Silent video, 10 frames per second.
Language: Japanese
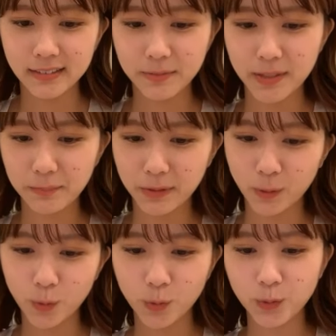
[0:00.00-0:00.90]
でもやっぱ
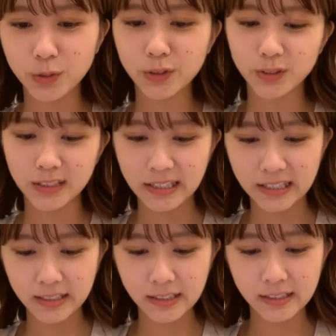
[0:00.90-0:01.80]
コール
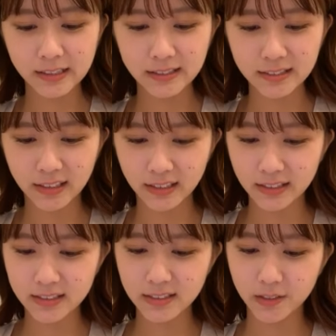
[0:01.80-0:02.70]
ねしたい
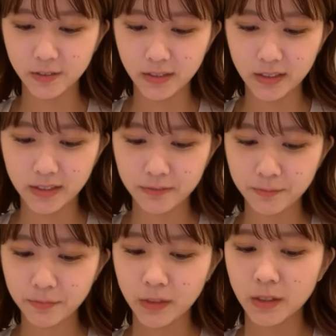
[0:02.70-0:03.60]
ですよね
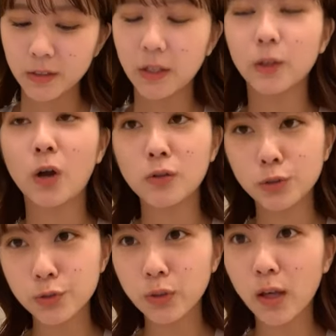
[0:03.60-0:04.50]
あと握
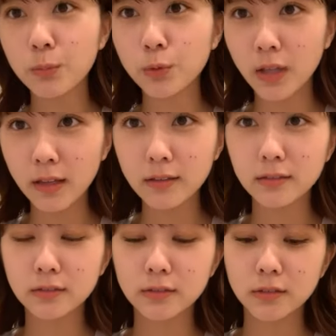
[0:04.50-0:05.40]
手会もね
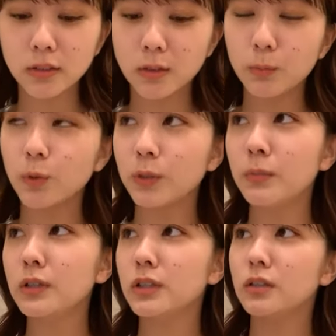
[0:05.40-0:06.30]
もう
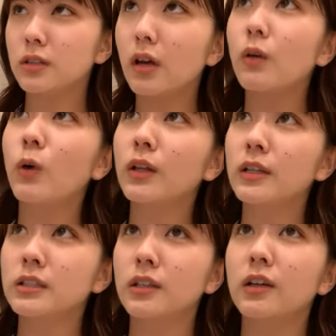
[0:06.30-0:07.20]
今じゃさお
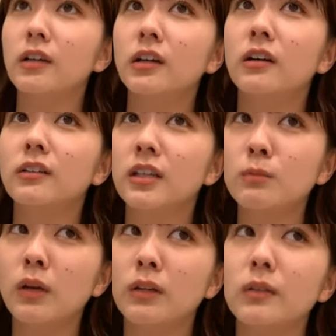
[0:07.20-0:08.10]
話し会が当たり
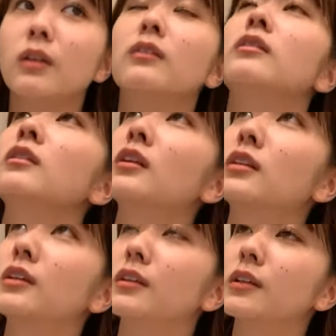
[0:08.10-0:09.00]
前にたなっ
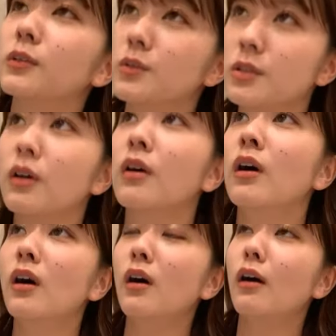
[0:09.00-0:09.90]
てきたけどさ
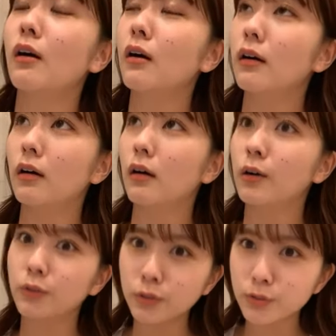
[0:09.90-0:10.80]

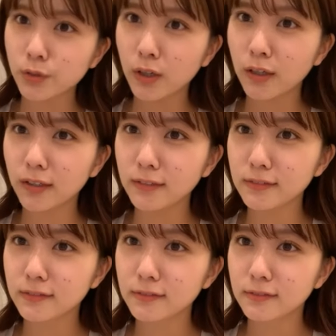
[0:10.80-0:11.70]
握手会
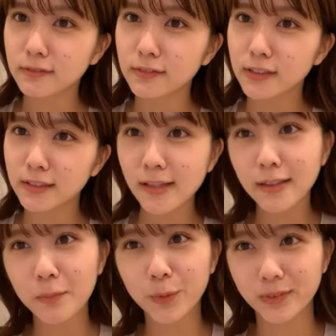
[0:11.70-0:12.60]
して
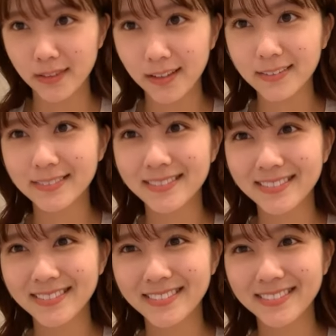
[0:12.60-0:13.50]
たもんね
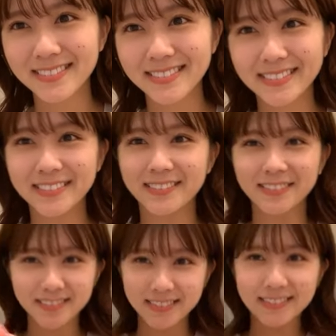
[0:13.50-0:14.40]
こう